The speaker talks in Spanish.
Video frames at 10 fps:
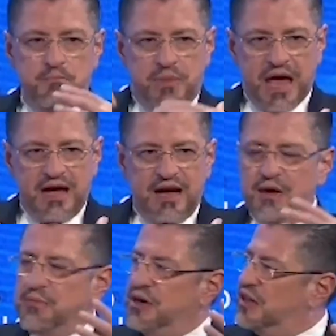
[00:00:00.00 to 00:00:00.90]
Vengan
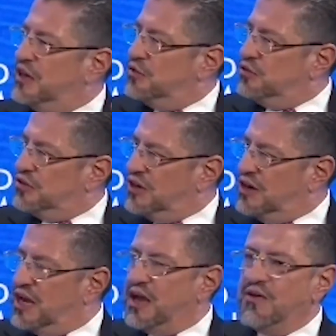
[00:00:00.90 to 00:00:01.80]
a invertir en Costa
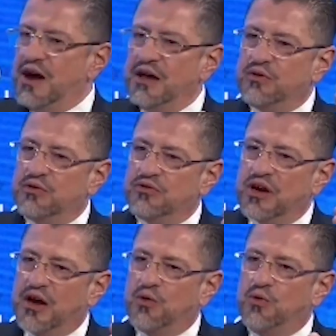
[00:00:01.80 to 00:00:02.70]
Rica y van a
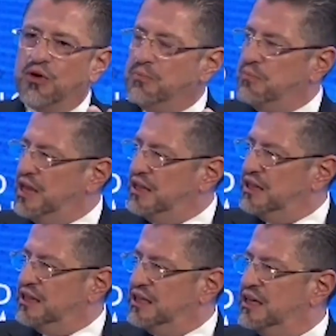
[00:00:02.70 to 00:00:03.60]
encontrar un
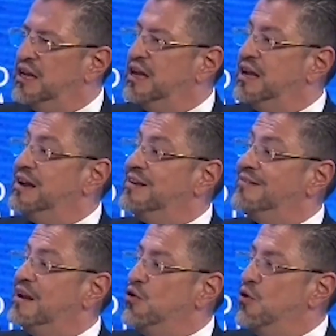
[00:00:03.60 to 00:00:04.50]
ambiente
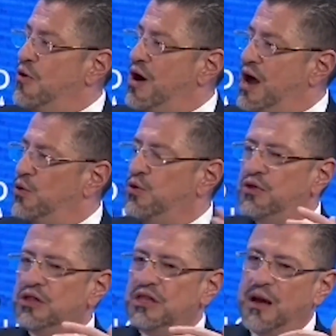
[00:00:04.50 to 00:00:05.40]
renovado
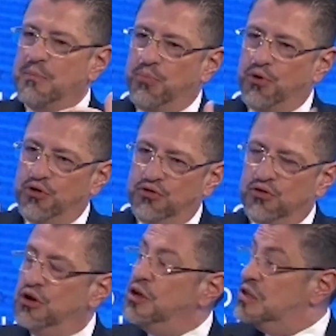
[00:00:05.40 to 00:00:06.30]
de
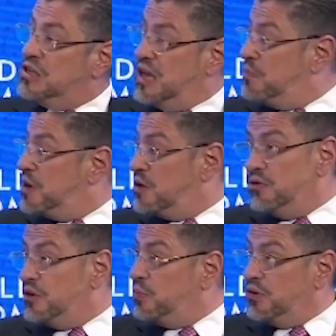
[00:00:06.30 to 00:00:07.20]
apoyo, siempre
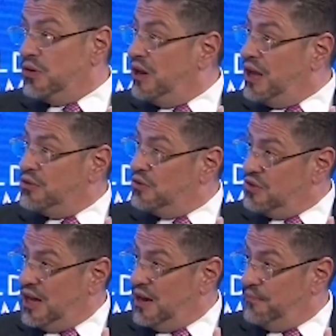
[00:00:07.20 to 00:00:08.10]
con responsabilidad
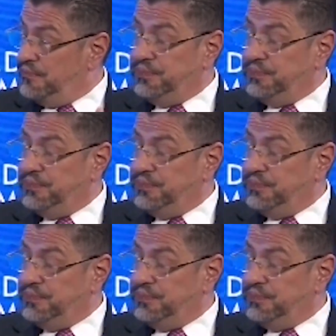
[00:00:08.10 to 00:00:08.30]
social.